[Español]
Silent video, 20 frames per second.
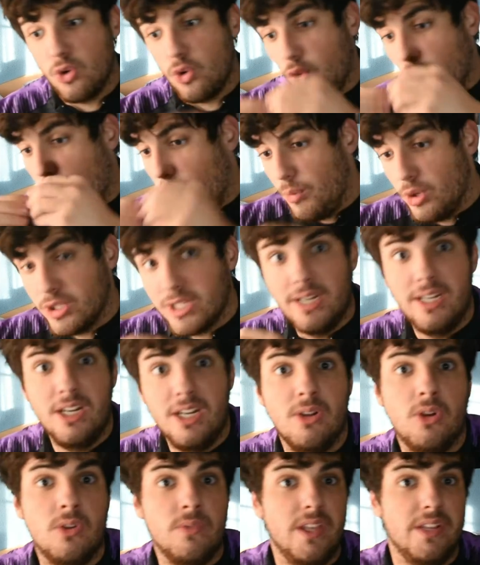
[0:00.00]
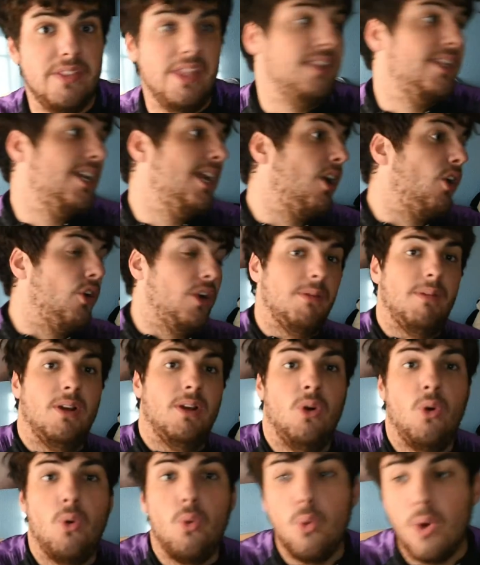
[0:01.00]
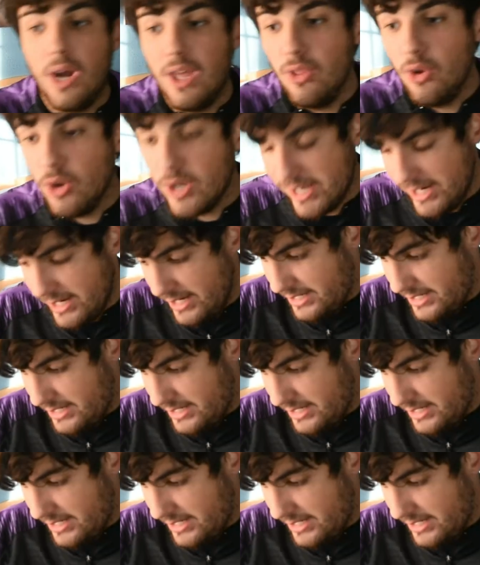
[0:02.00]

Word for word: cómo salir desde atrás con el balón jugado, que